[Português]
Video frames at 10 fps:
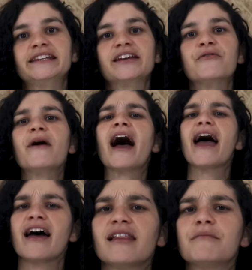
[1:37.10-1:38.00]
Então,
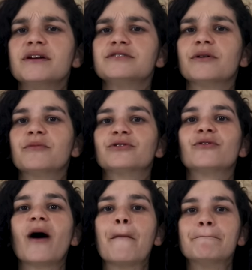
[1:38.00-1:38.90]
ela mesma
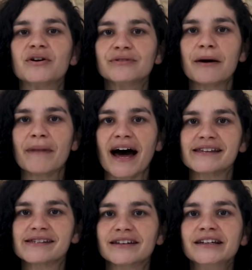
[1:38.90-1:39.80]
botou a mão na
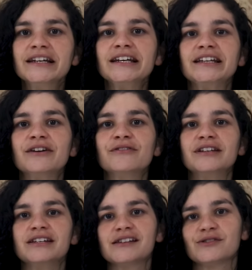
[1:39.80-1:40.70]
massa e deu
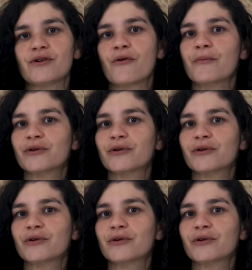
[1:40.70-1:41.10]
início ao